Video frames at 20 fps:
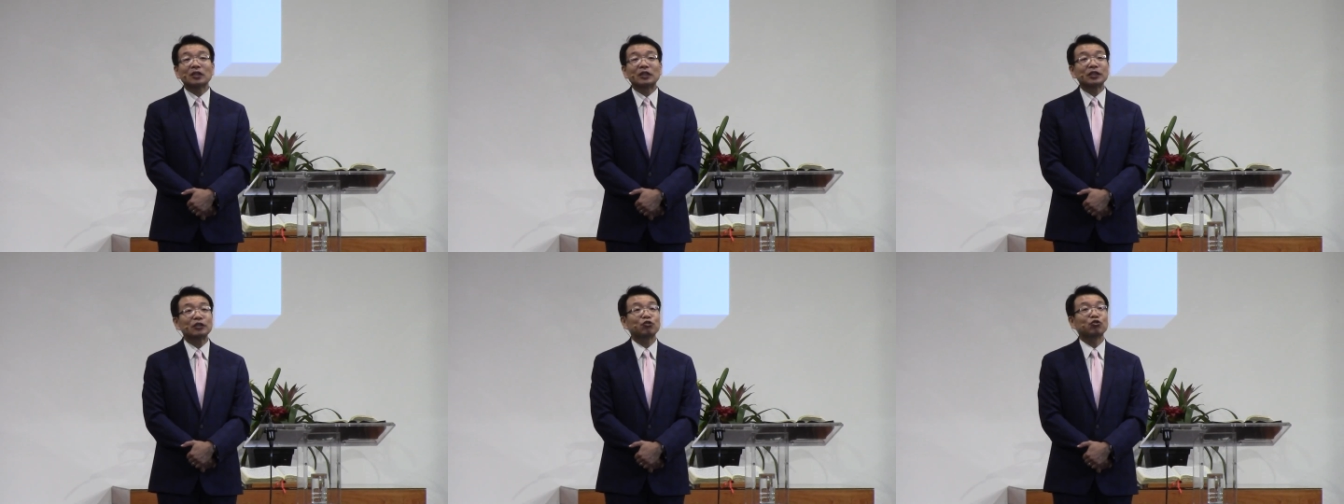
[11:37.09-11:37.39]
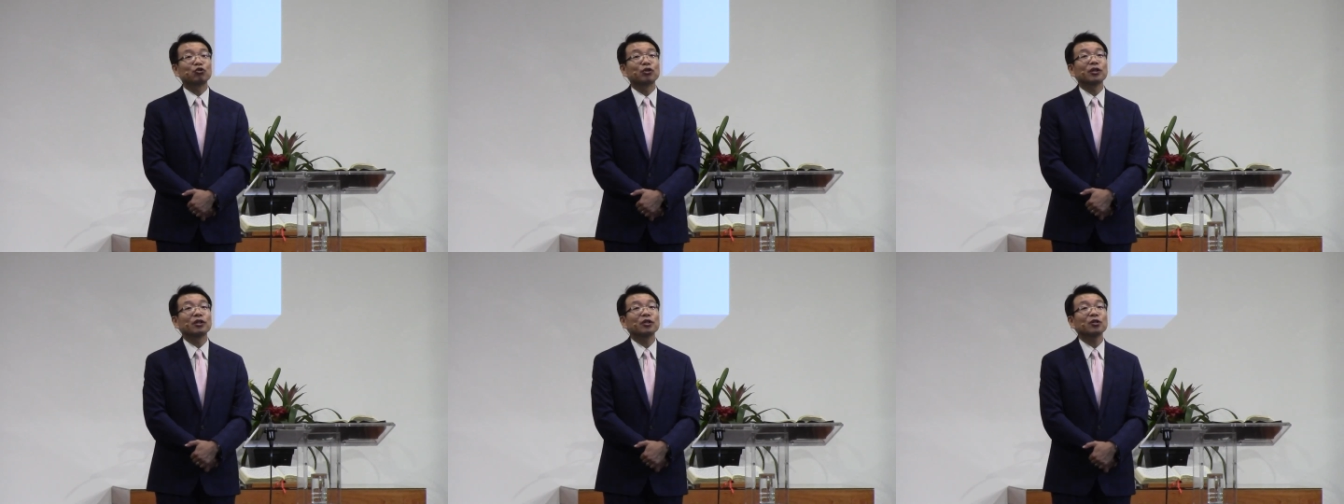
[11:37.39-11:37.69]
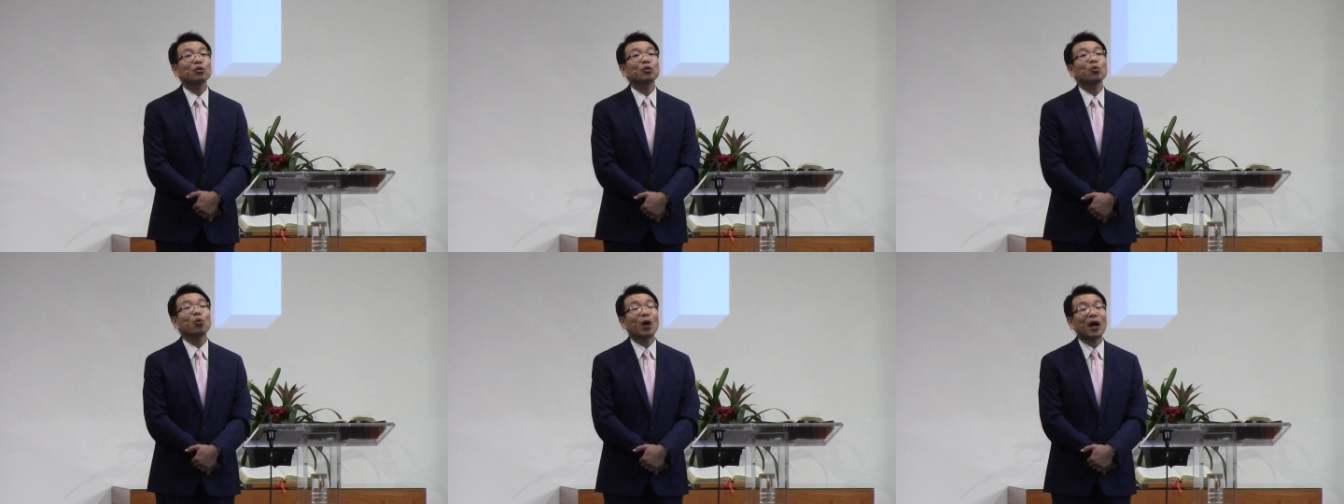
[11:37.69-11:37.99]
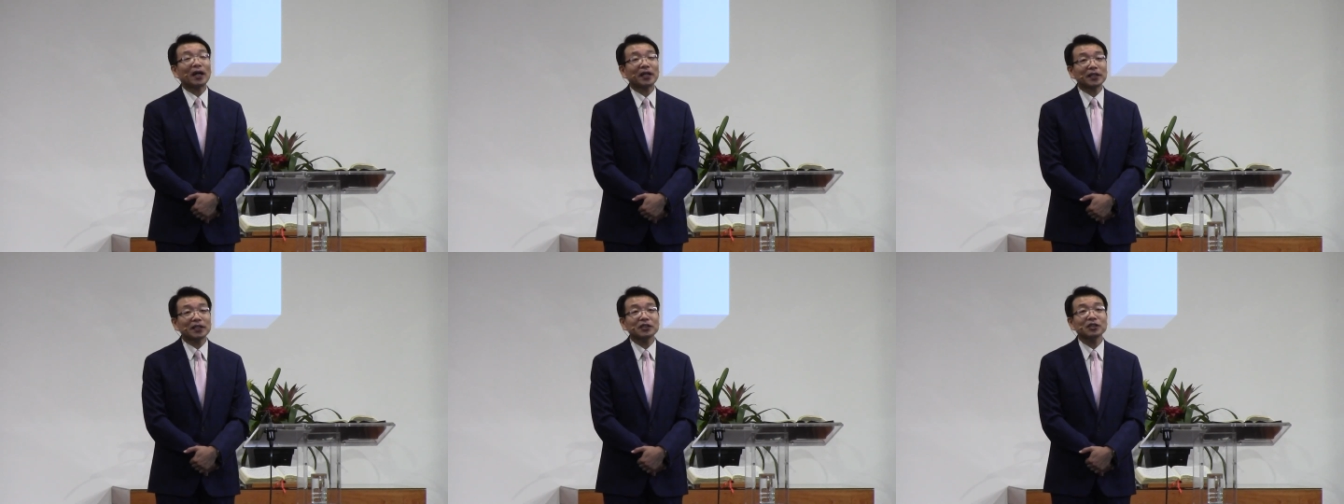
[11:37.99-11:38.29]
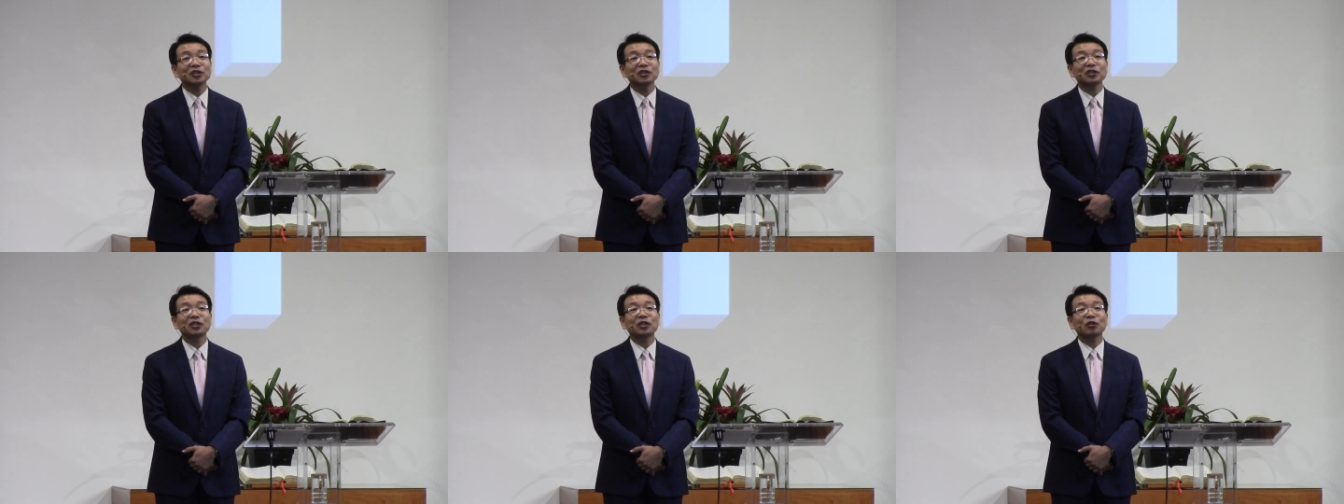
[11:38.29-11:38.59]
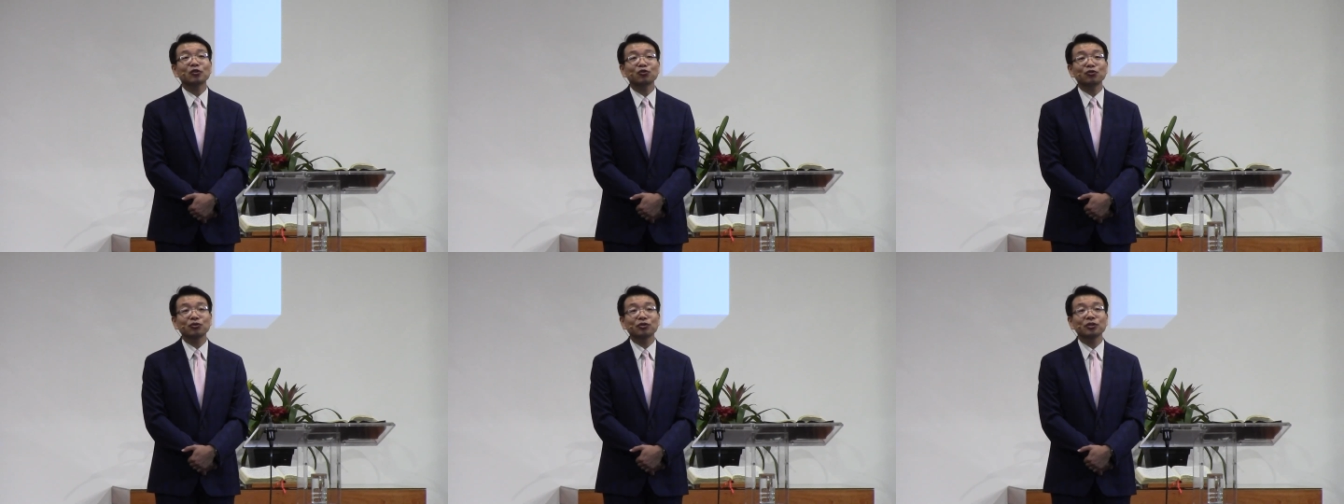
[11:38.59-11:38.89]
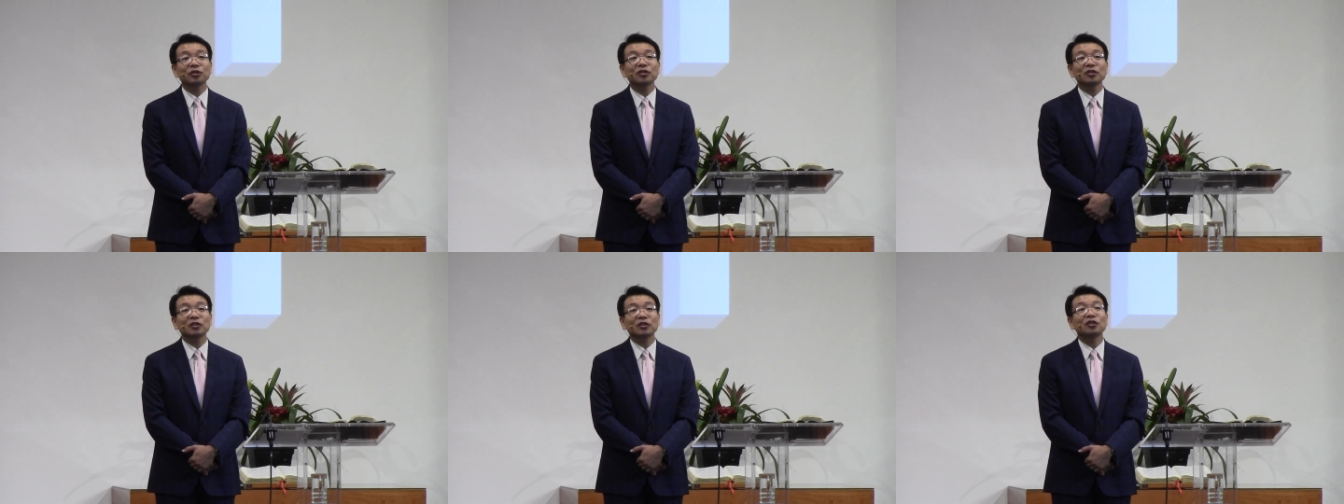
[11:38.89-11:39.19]
그 죄를 확인시켜
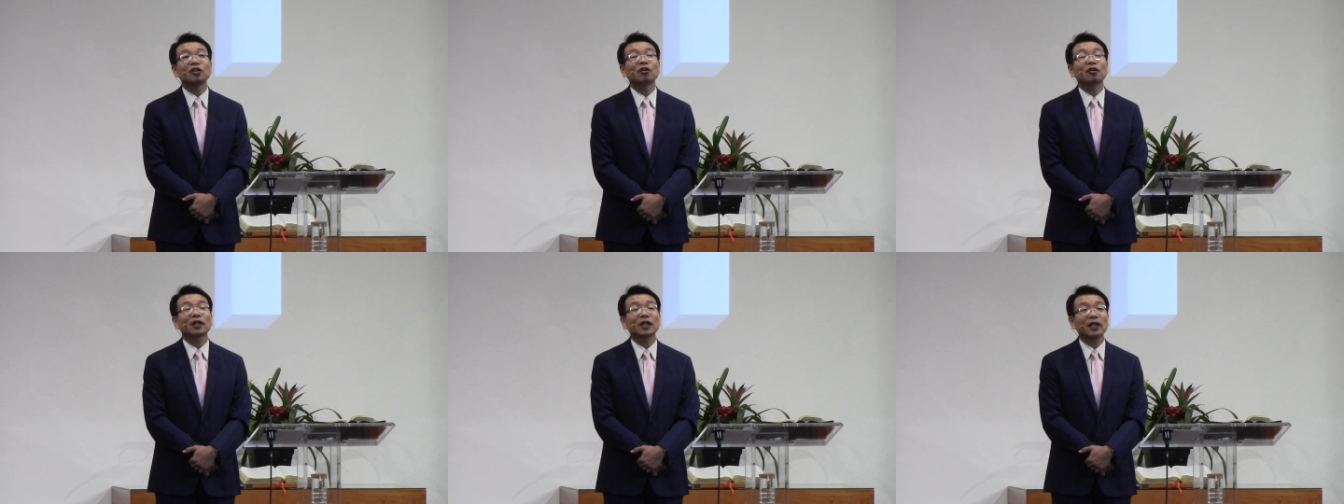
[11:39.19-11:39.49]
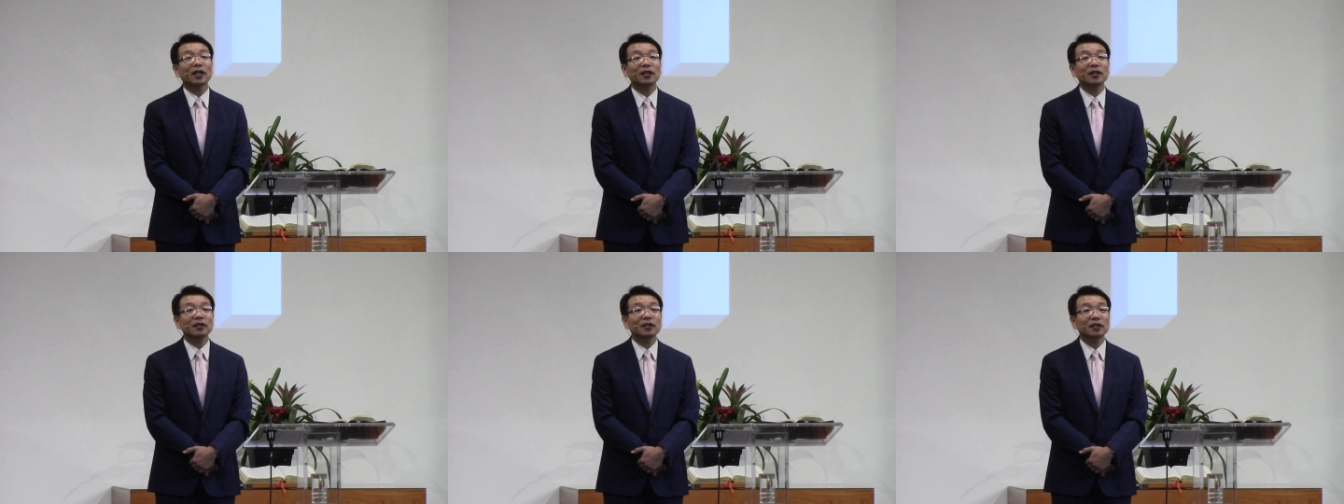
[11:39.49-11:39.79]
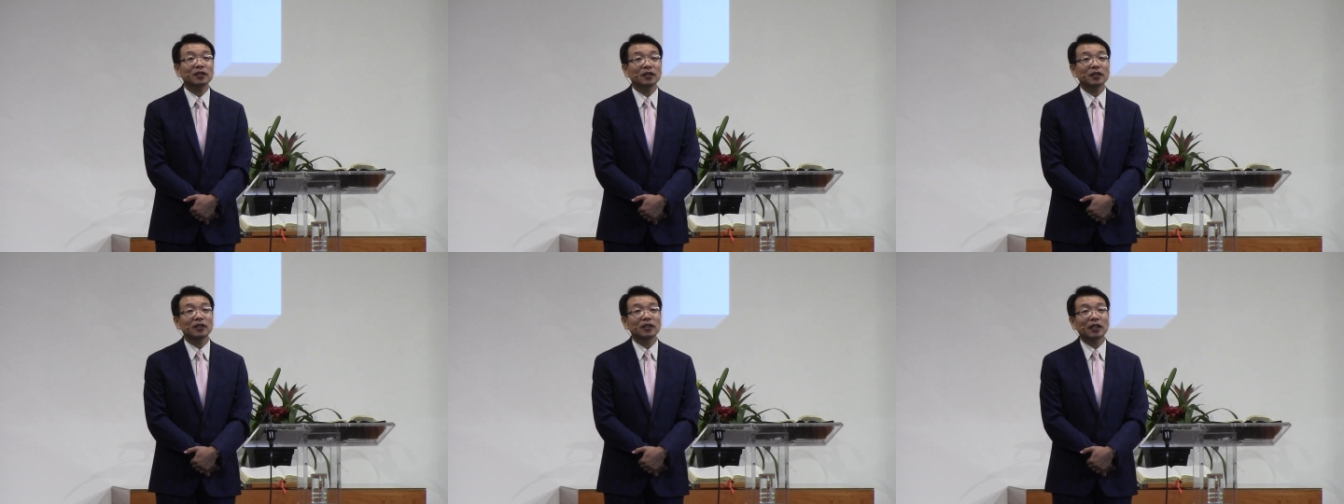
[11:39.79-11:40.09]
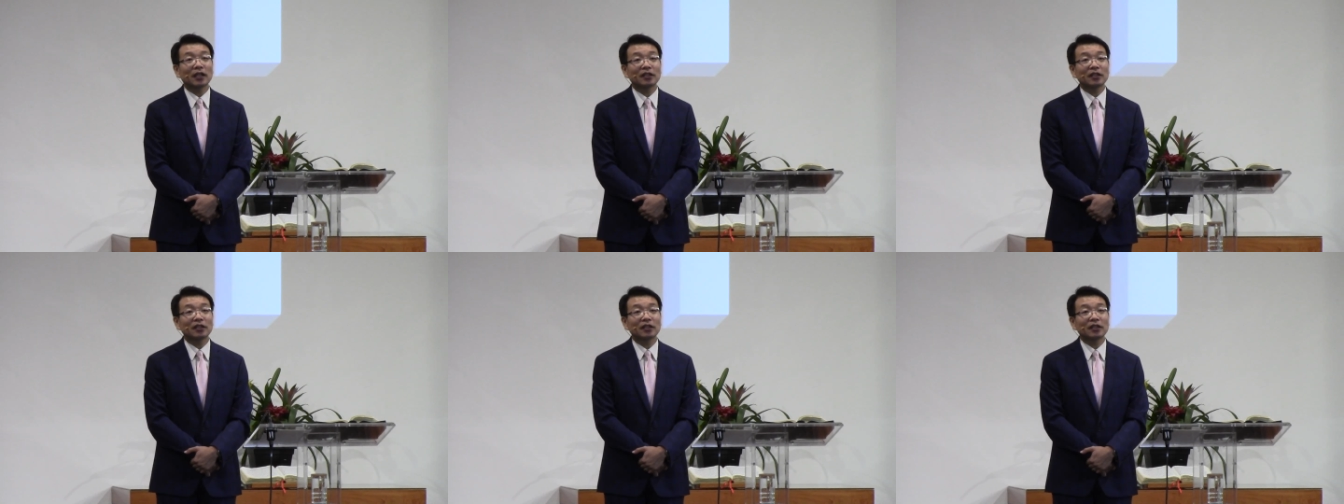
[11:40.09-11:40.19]
주는 역할을 어,